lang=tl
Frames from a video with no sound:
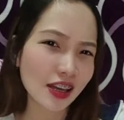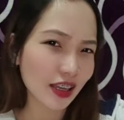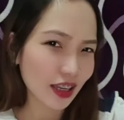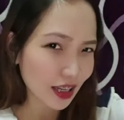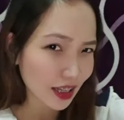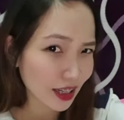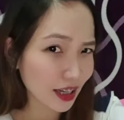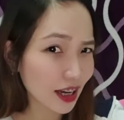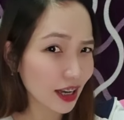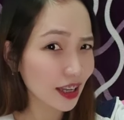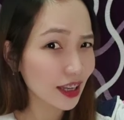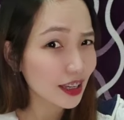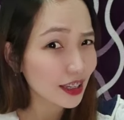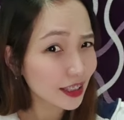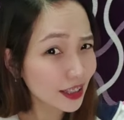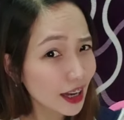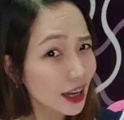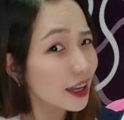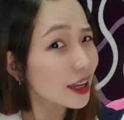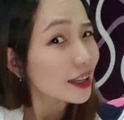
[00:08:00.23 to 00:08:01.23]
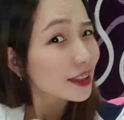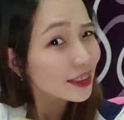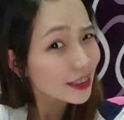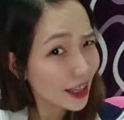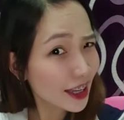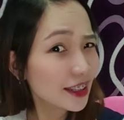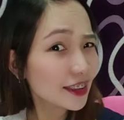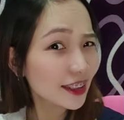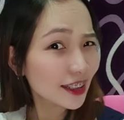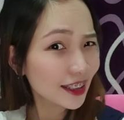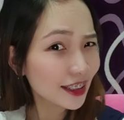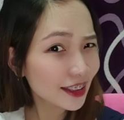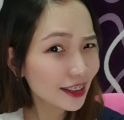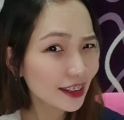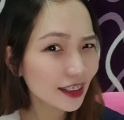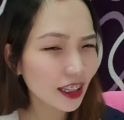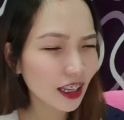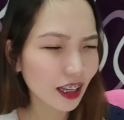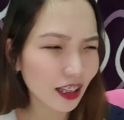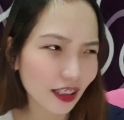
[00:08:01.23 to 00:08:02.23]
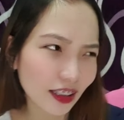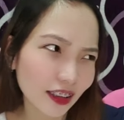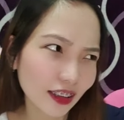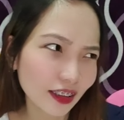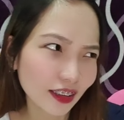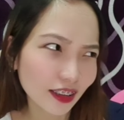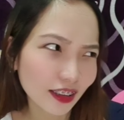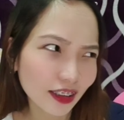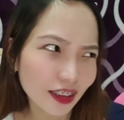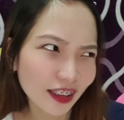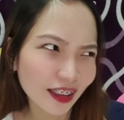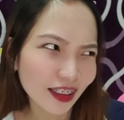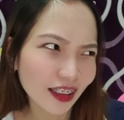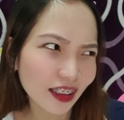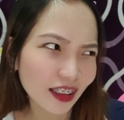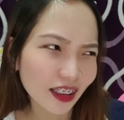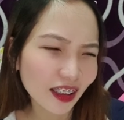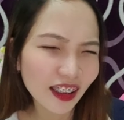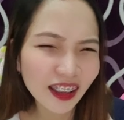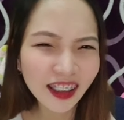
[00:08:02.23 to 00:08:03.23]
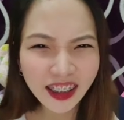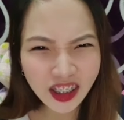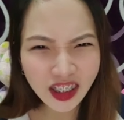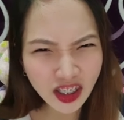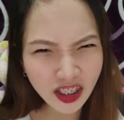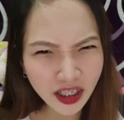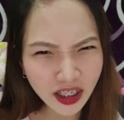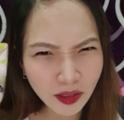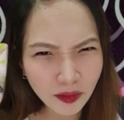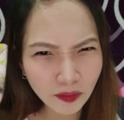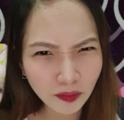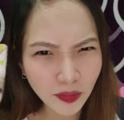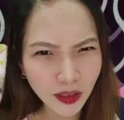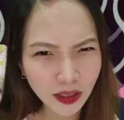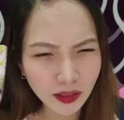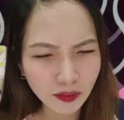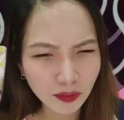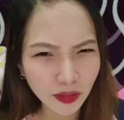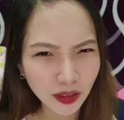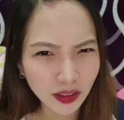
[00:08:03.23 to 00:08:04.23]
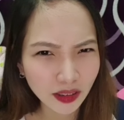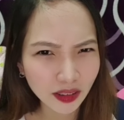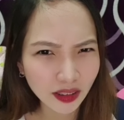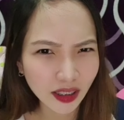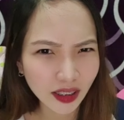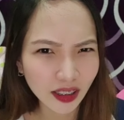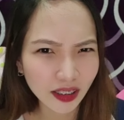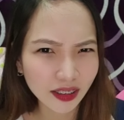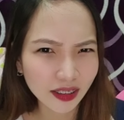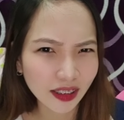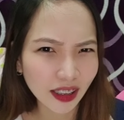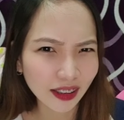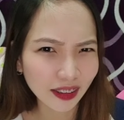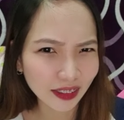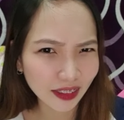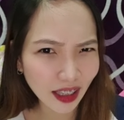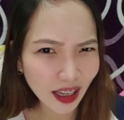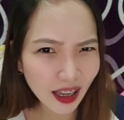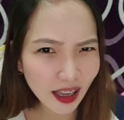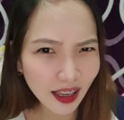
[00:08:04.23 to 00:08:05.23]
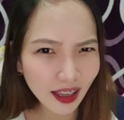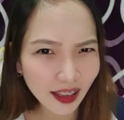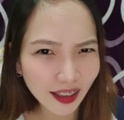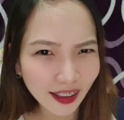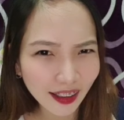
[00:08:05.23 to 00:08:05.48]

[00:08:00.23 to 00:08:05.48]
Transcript: kaya, kaya, kaya natin. Huh? election campaign ba yun na kanta?